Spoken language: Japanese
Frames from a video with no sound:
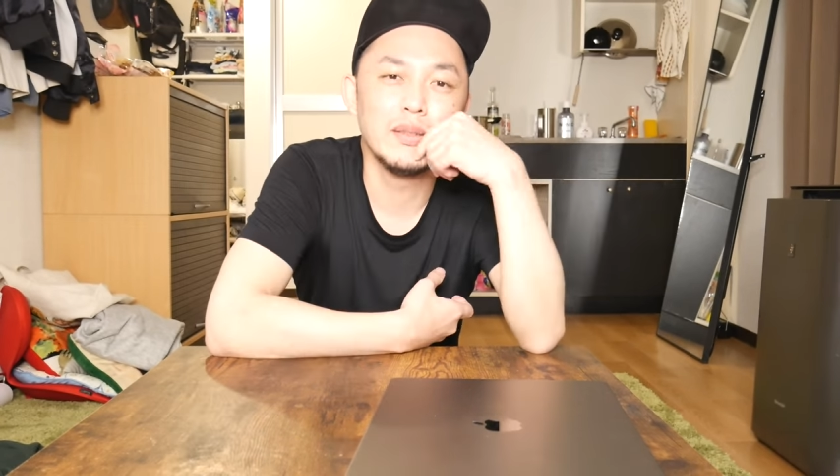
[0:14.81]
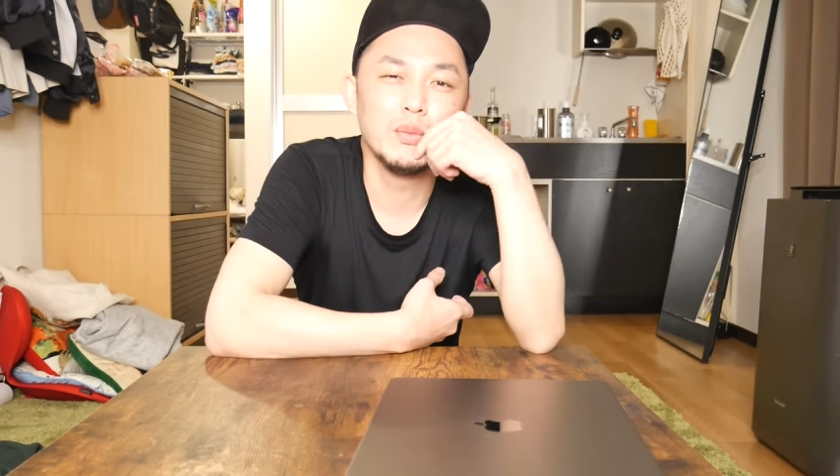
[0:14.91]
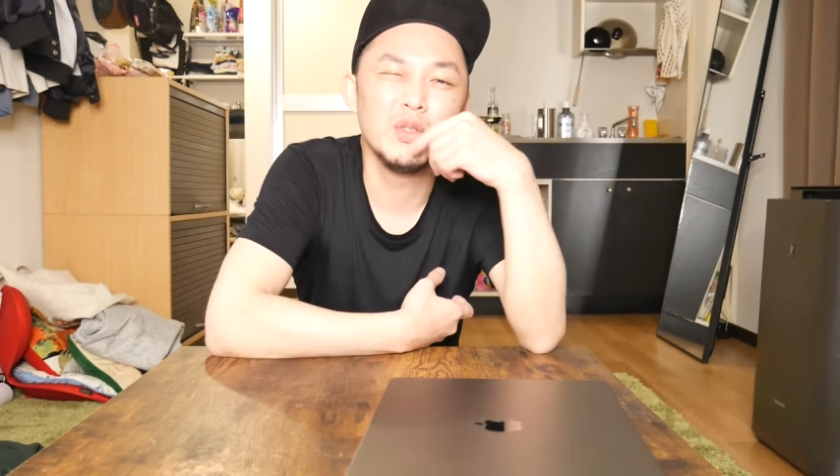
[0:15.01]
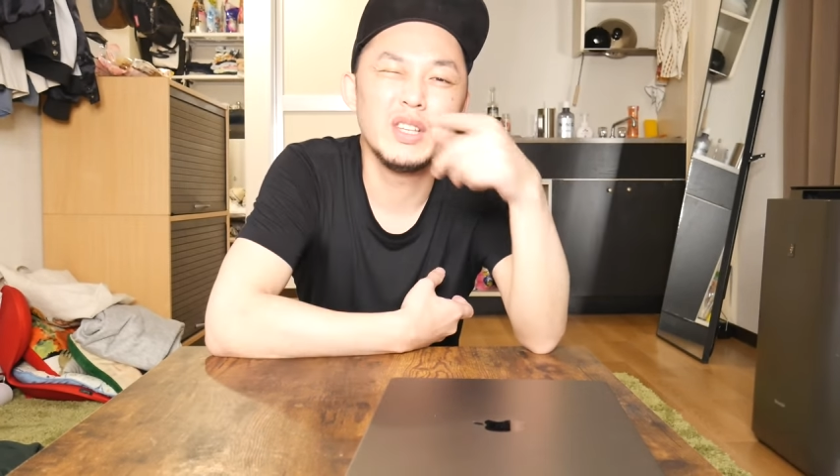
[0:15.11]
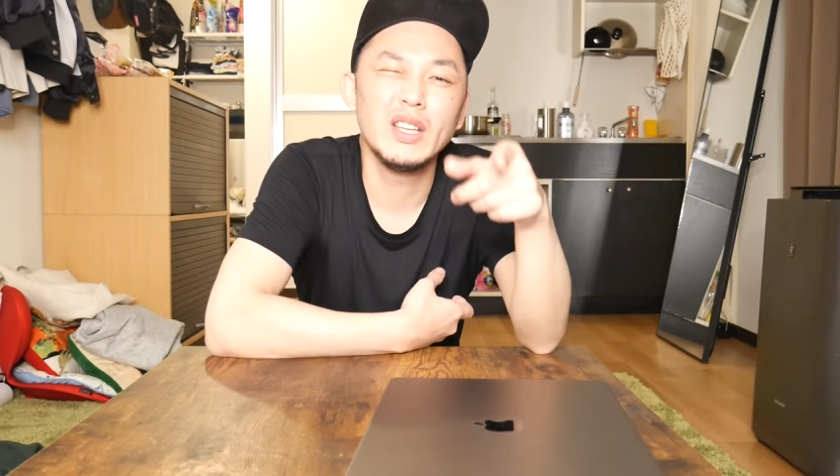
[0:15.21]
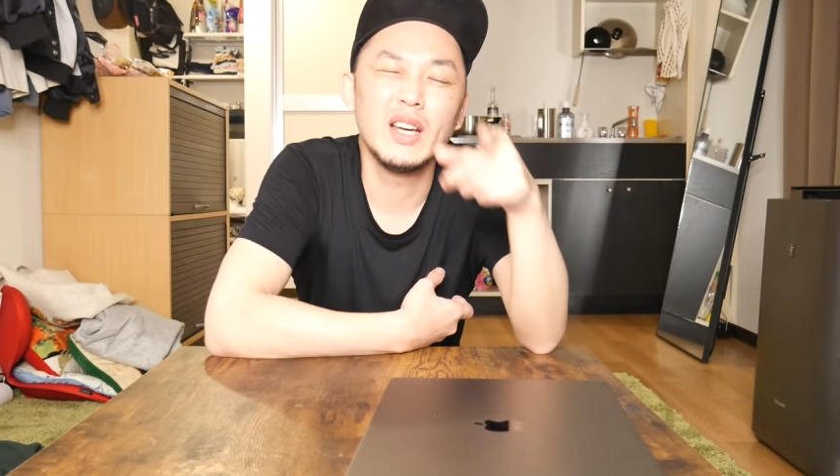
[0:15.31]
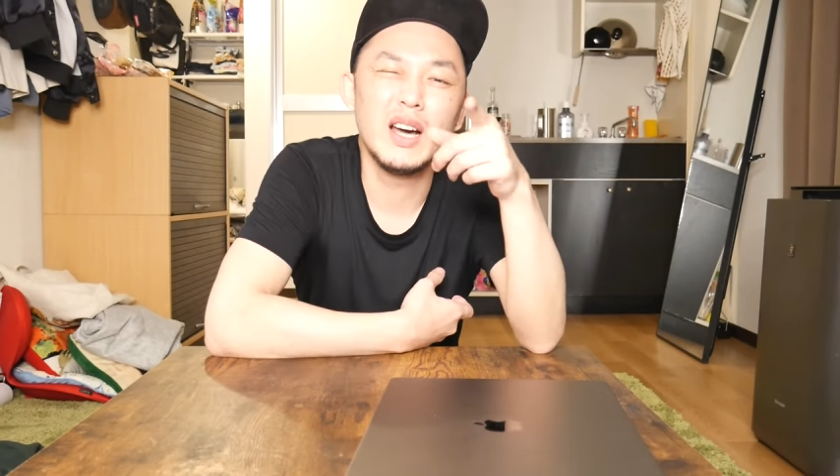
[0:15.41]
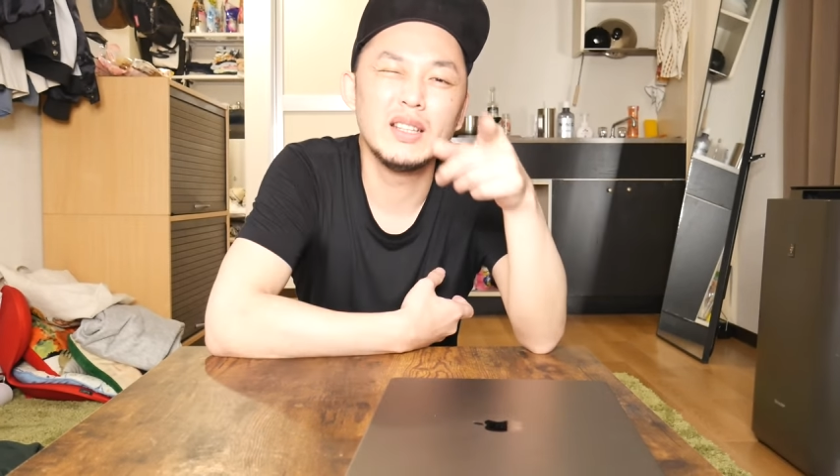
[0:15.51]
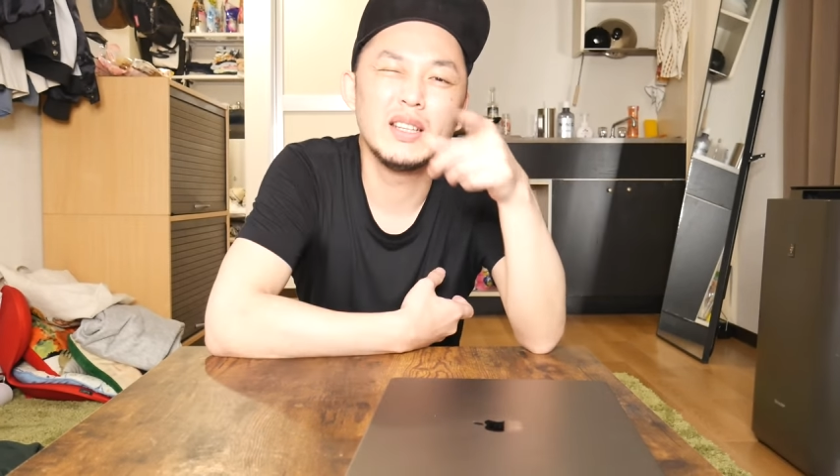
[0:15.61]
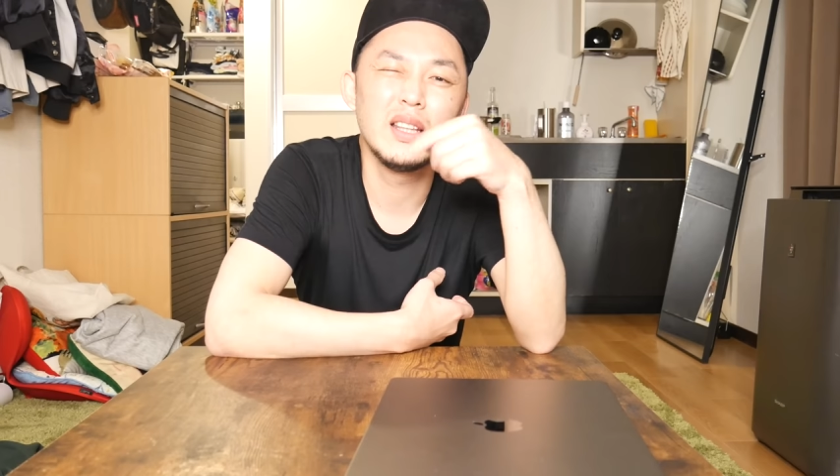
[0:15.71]

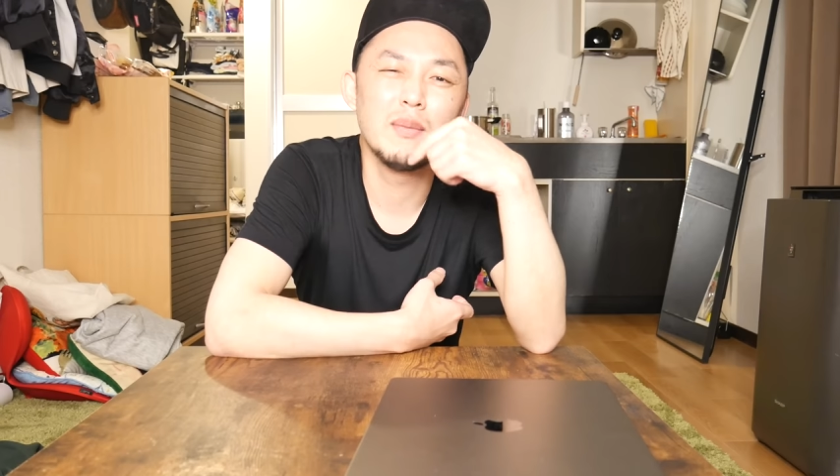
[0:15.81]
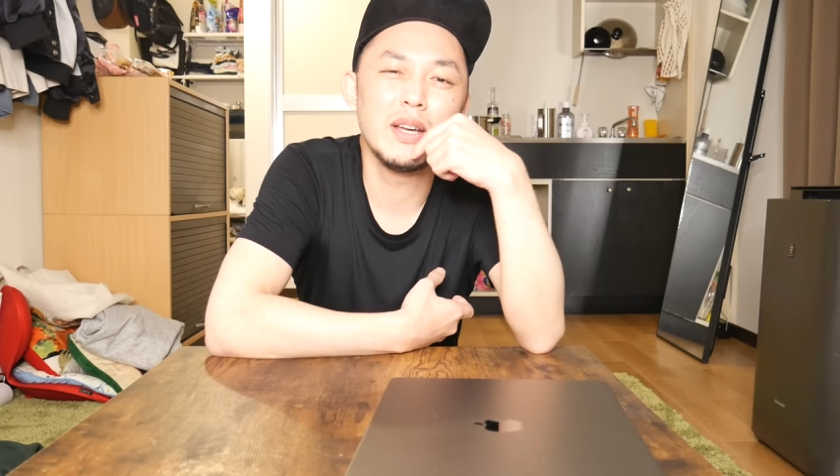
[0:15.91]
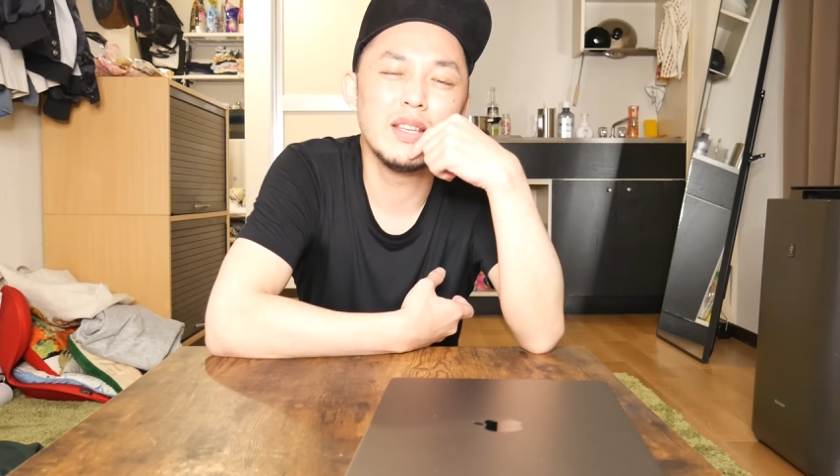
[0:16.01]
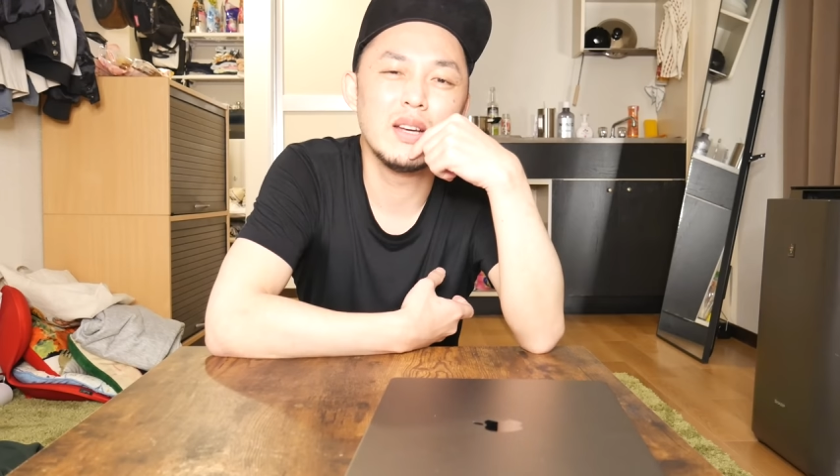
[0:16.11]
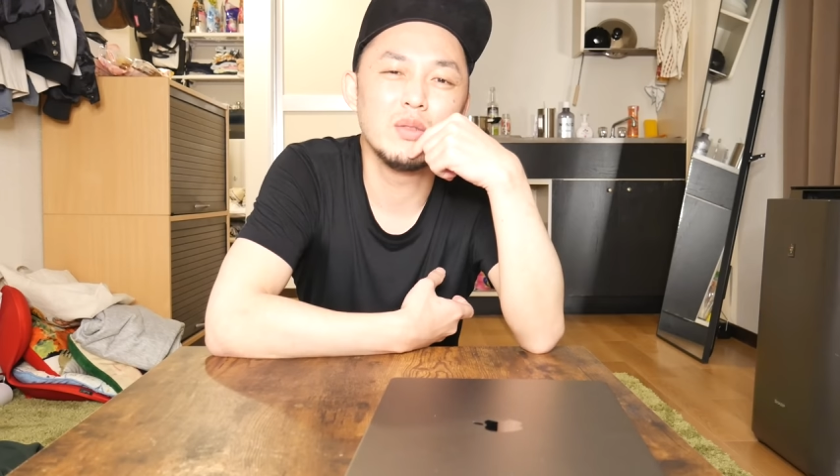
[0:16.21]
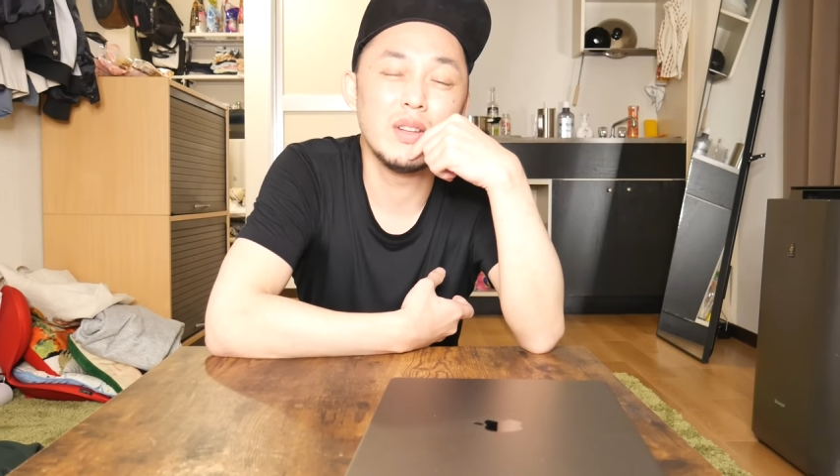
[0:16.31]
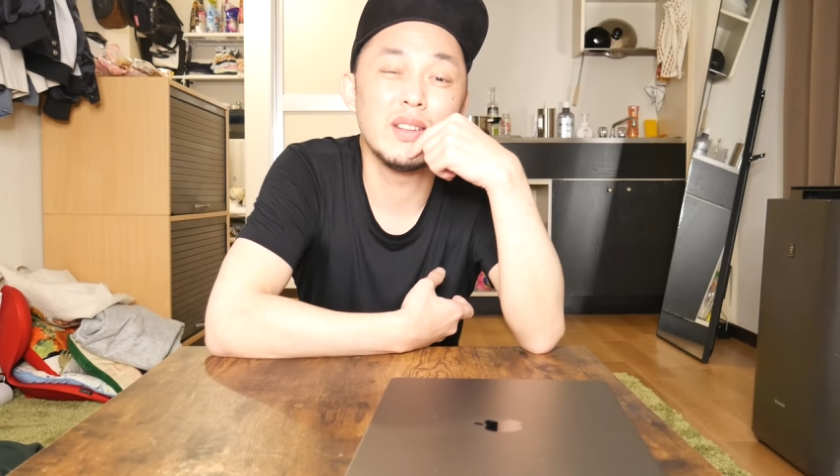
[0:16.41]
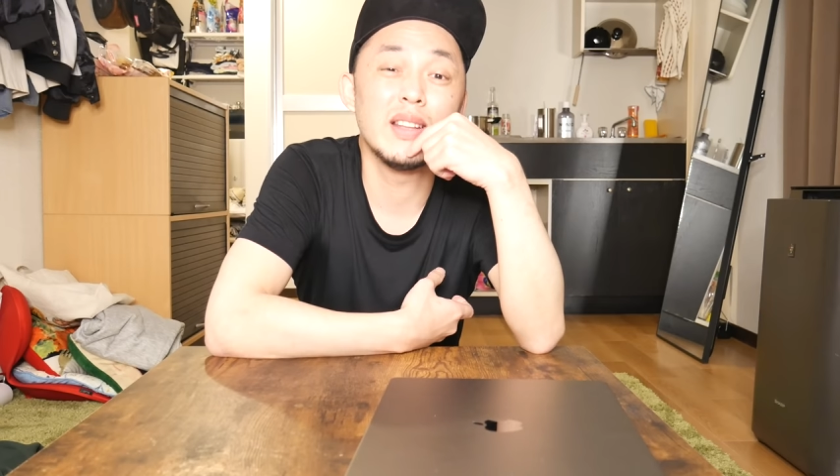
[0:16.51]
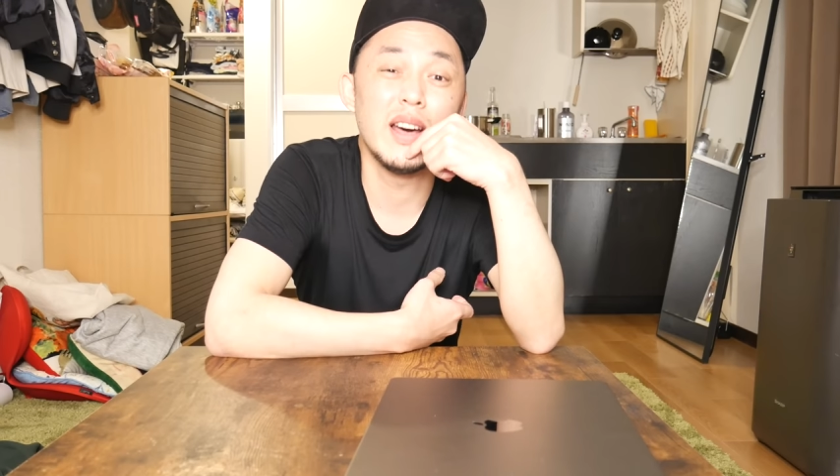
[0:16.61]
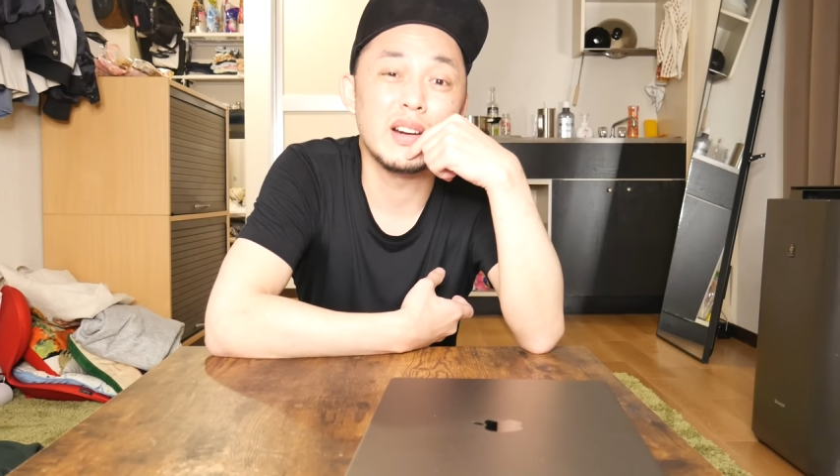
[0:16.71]

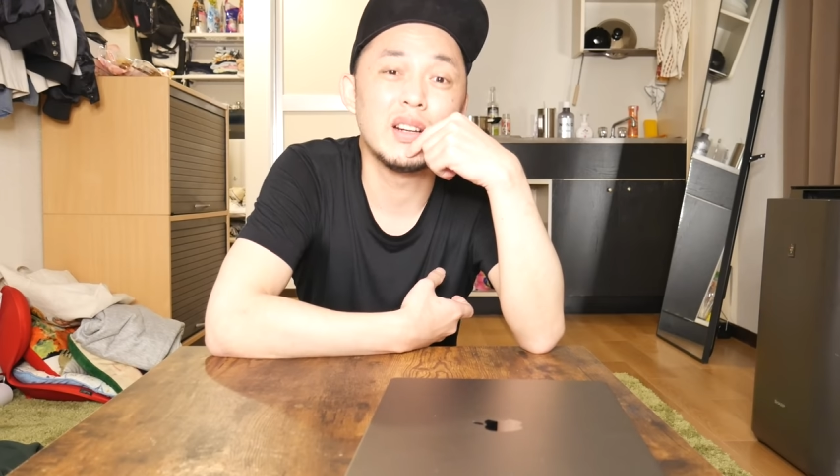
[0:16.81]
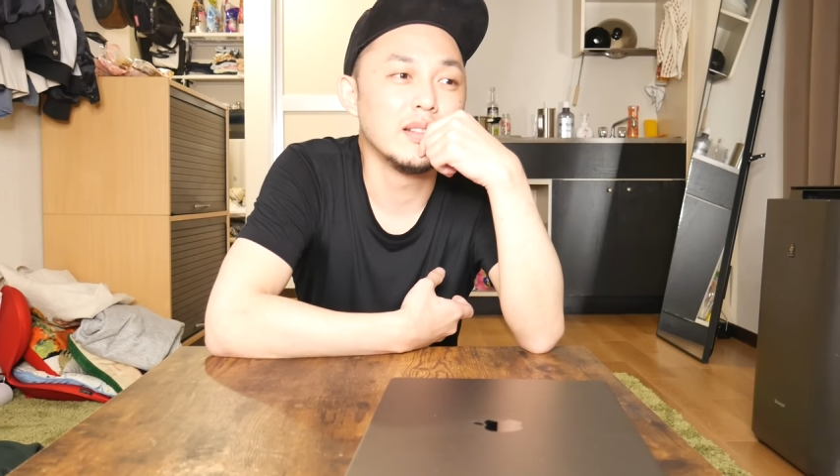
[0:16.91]
ムンキンアダテマイアンウダサダル。